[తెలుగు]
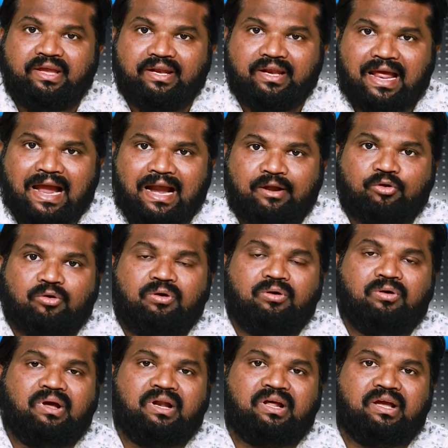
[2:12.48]
ఈ
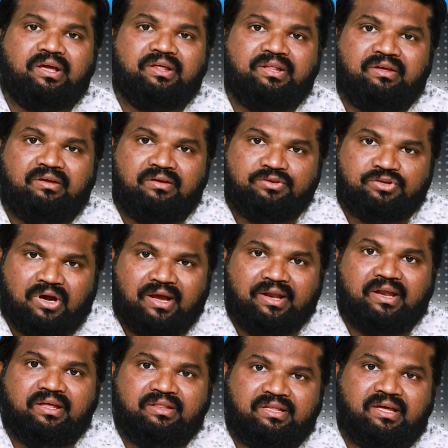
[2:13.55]
నాటోలో కనుక ఇది
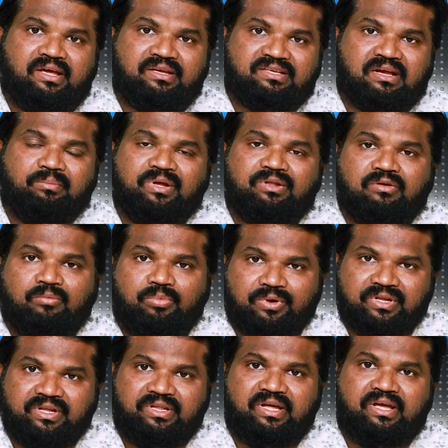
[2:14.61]
జాయిన్ అయితే సభ్యత్వం
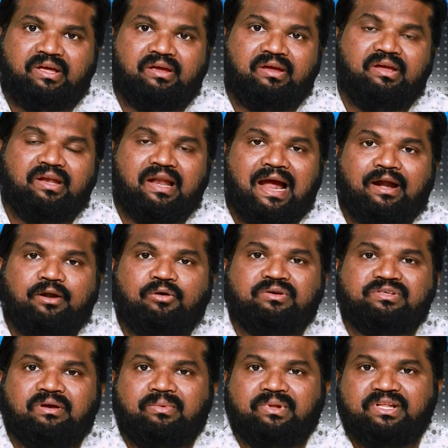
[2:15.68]
పొందితే ఈ
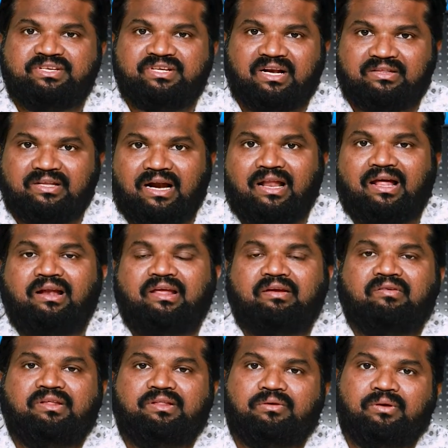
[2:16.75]
నాటోకి సంబంధించిన దళాలు
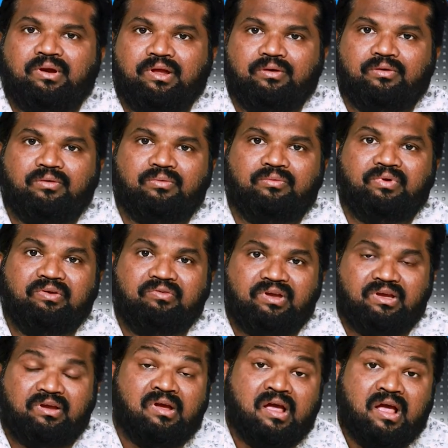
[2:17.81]
ఏవైతే ఉన్నాయో ఇవి